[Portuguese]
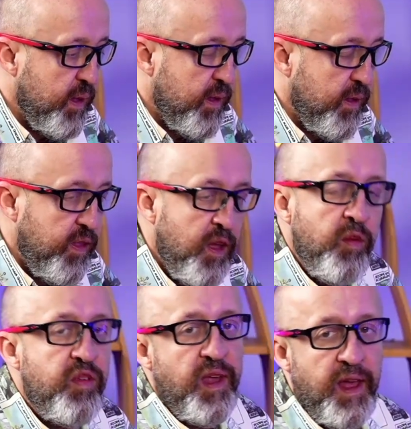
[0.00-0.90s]
Não
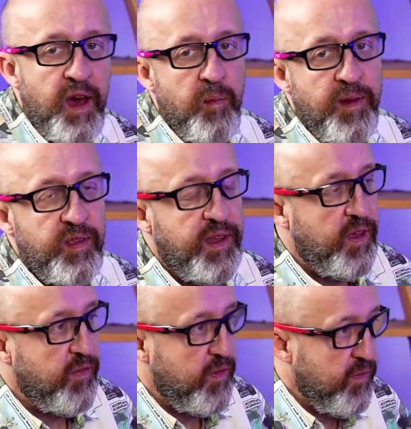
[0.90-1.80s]
será uma
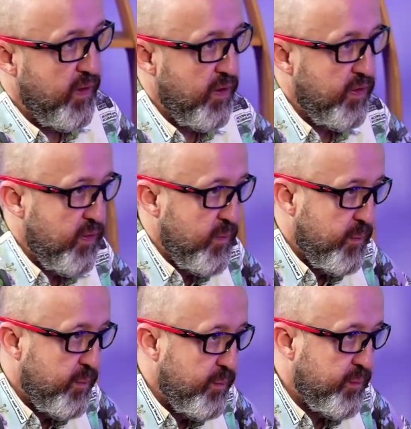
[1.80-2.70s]
tarefa fácil.
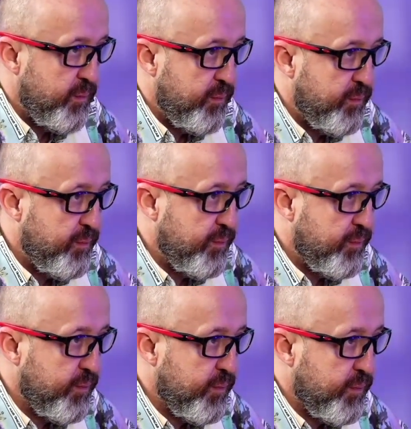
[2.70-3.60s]
Não
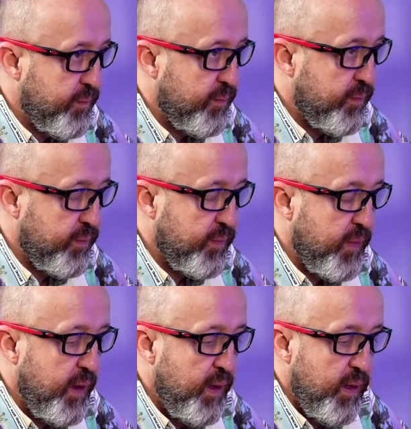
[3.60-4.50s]
será.
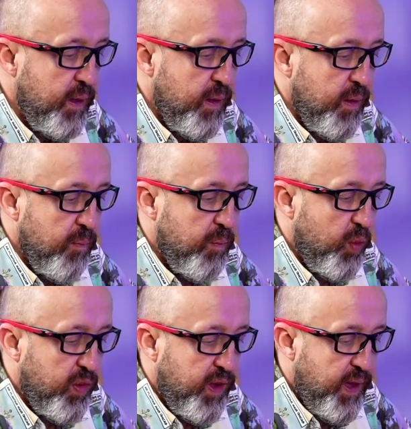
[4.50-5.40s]

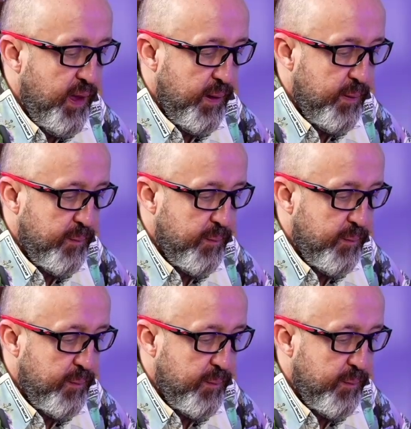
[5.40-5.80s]
Porque